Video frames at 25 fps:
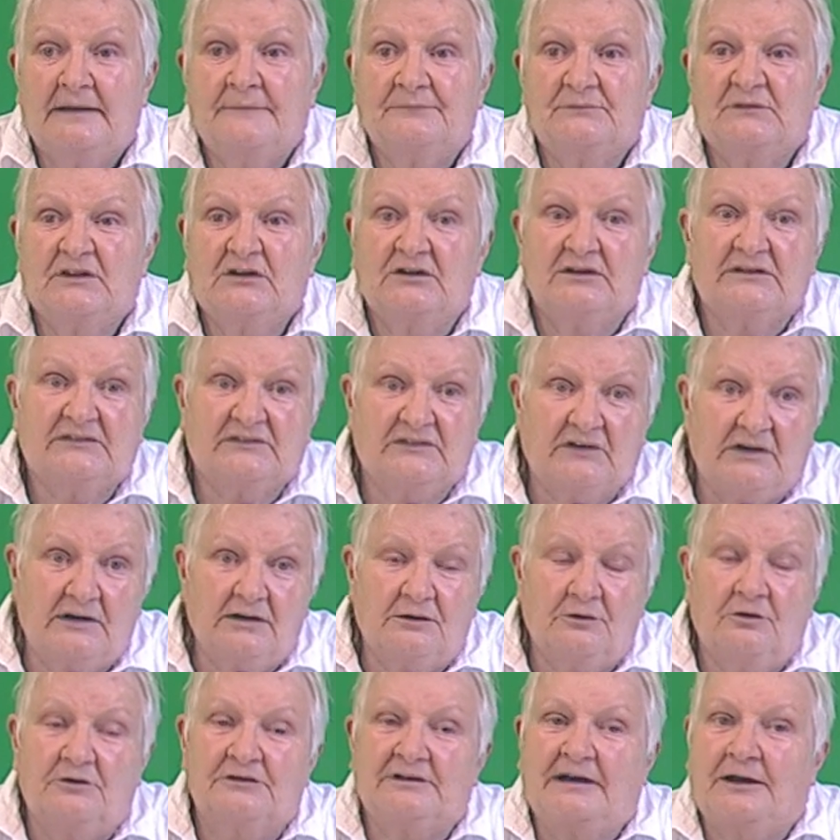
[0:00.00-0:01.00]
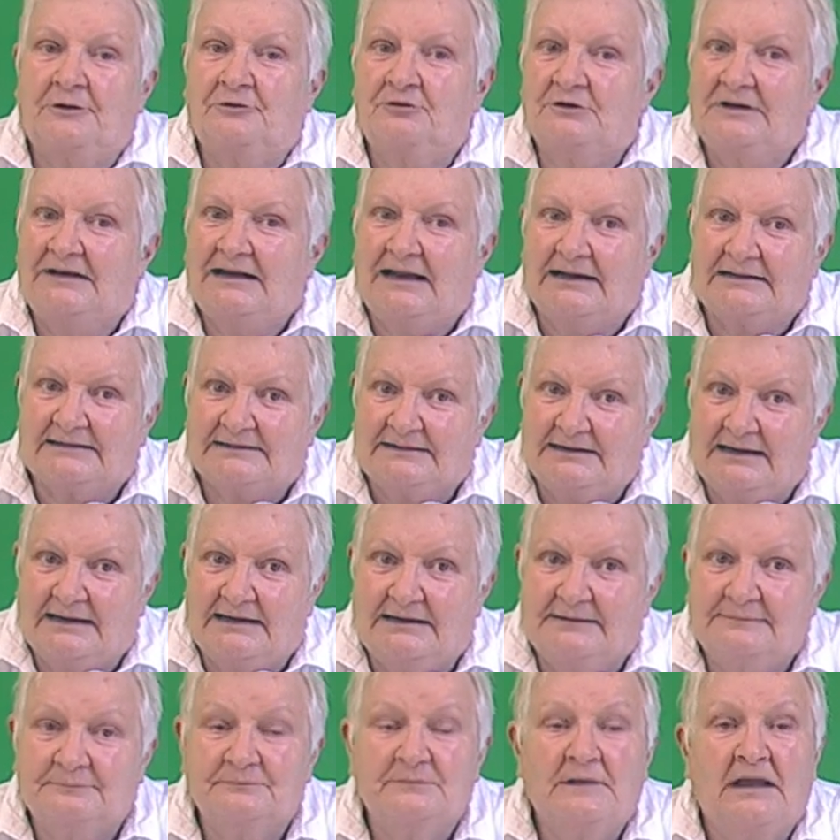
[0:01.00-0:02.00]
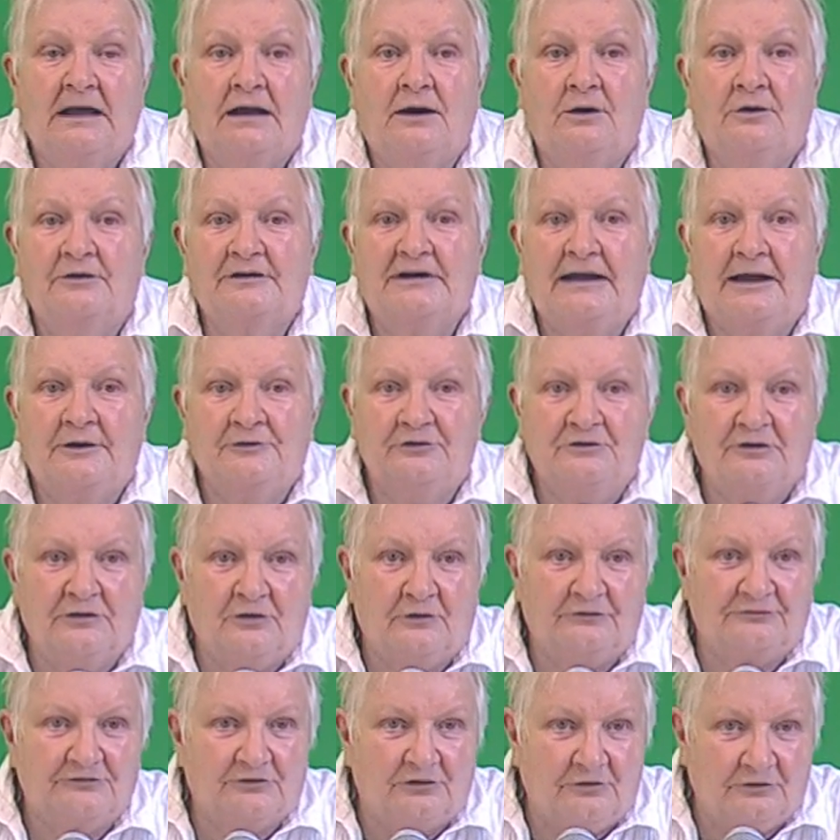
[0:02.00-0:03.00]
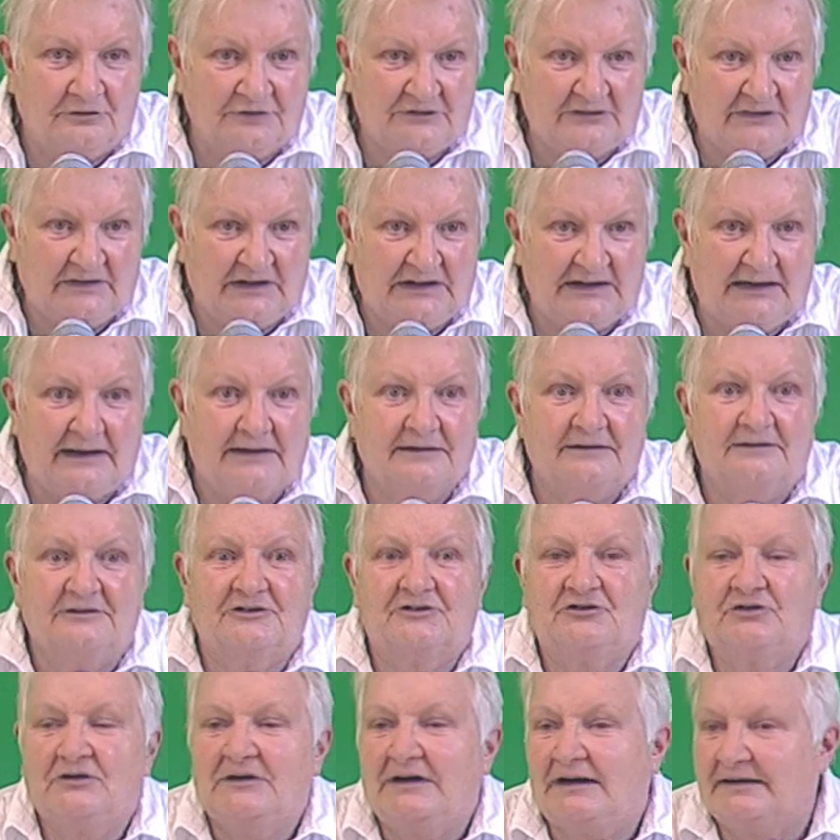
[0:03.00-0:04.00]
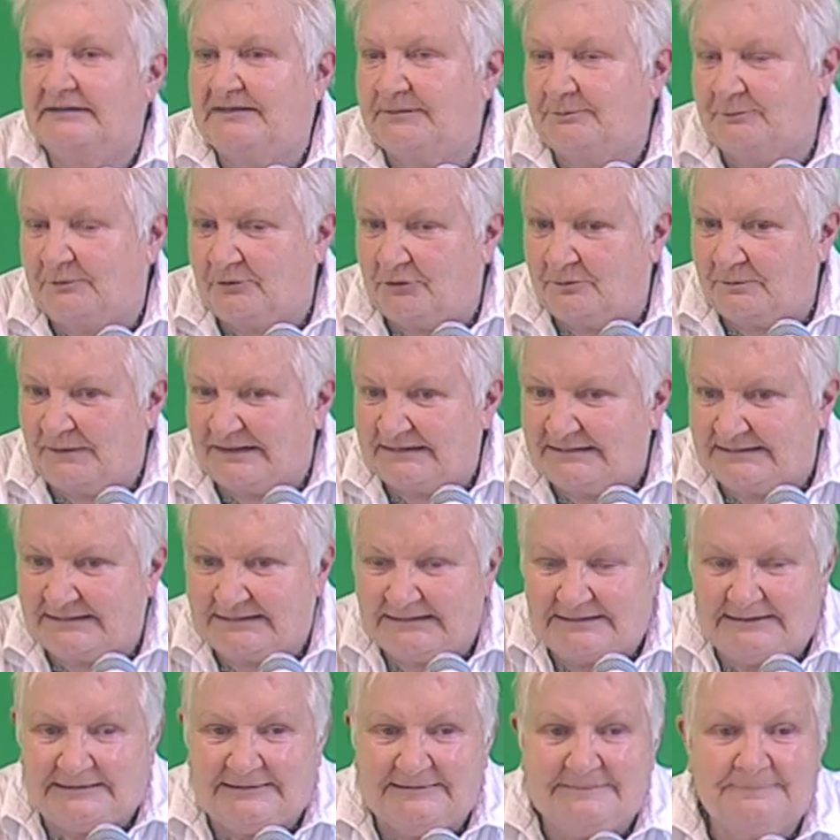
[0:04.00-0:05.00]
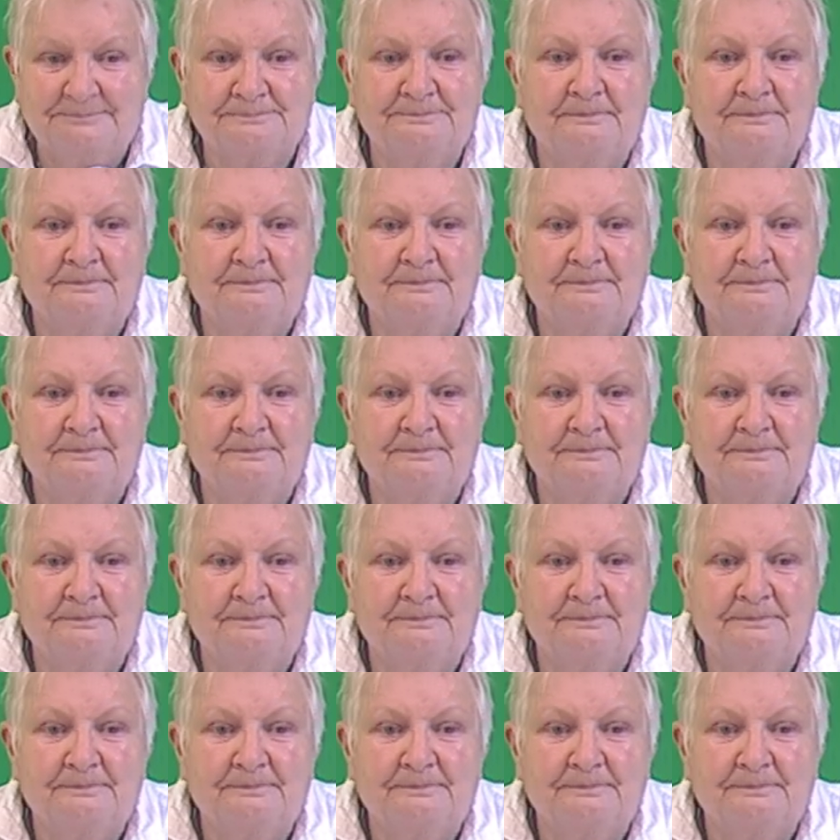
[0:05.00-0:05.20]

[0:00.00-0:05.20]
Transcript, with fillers: Dans le temps, on a eu le latin, on a eu le français, la langue de la diplomatie,